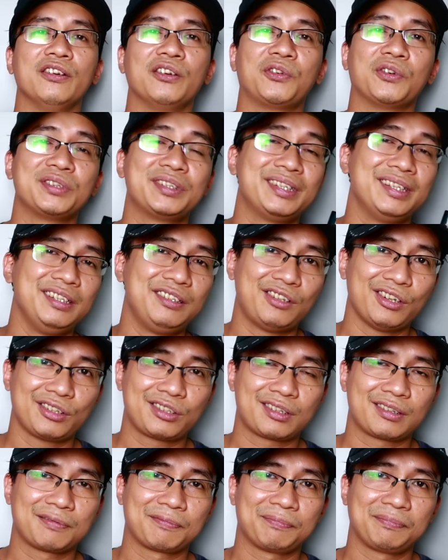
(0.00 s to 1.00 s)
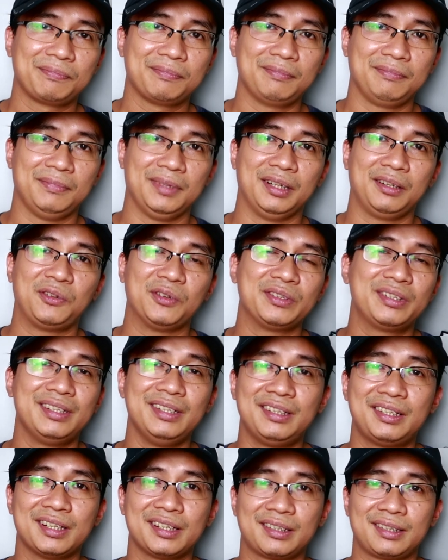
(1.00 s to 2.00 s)
nó có citrus mà đã có
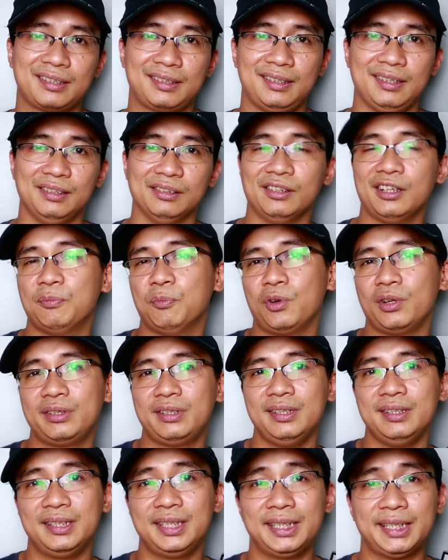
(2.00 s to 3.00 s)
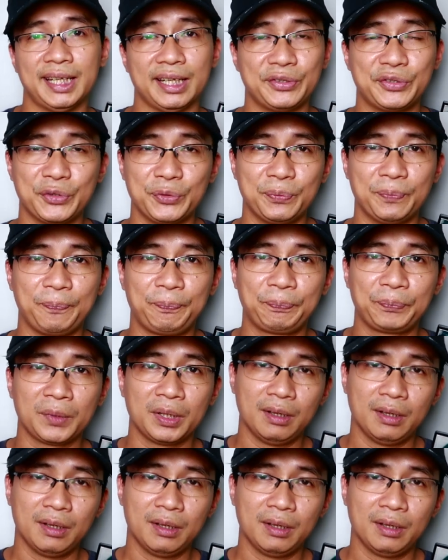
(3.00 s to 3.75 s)
citrus thì nó là một cái sự trẻ trung